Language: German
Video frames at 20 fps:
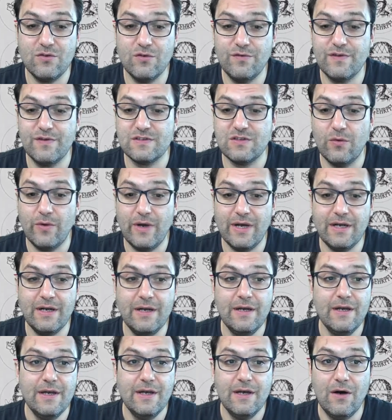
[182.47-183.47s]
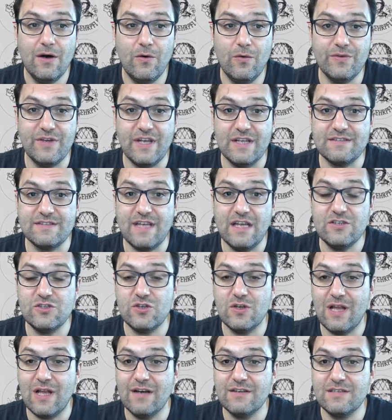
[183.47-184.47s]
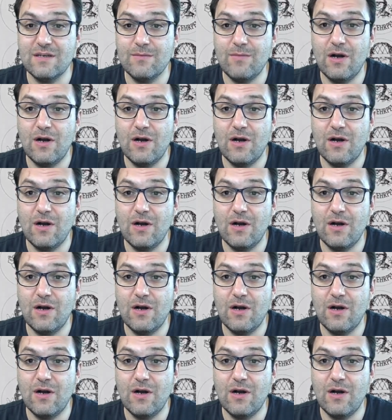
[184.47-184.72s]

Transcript: versorgen. Und jetzt geht es schon langsam mal